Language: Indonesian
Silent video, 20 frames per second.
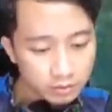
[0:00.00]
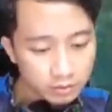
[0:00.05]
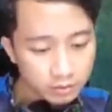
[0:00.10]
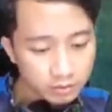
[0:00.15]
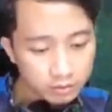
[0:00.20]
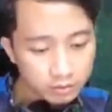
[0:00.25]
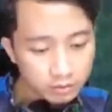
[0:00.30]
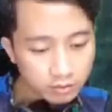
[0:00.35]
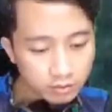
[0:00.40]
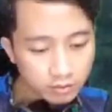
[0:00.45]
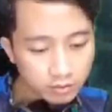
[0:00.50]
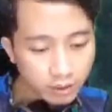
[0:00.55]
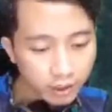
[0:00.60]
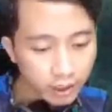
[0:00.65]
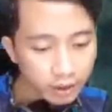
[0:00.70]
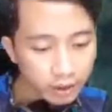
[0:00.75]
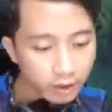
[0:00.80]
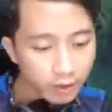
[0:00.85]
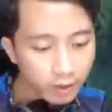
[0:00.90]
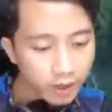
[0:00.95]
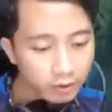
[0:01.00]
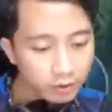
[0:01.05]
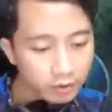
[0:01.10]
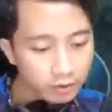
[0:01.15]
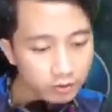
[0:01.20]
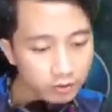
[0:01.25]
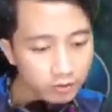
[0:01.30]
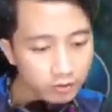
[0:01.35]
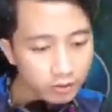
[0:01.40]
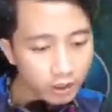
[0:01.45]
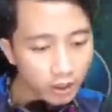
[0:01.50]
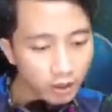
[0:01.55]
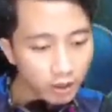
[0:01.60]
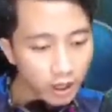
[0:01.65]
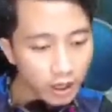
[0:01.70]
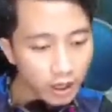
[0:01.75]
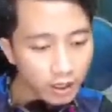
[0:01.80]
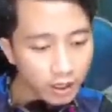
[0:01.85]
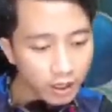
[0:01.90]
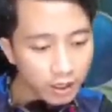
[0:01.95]
Itu maksud gue lo
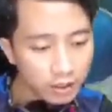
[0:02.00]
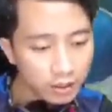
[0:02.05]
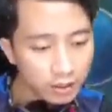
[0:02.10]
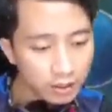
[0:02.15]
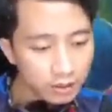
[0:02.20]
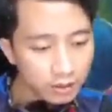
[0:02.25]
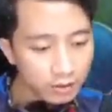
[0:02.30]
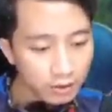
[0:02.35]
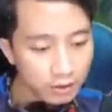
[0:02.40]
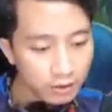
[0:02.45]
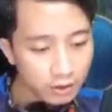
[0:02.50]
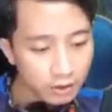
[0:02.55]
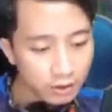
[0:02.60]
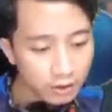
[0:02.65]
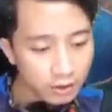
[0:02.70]
arahin lo.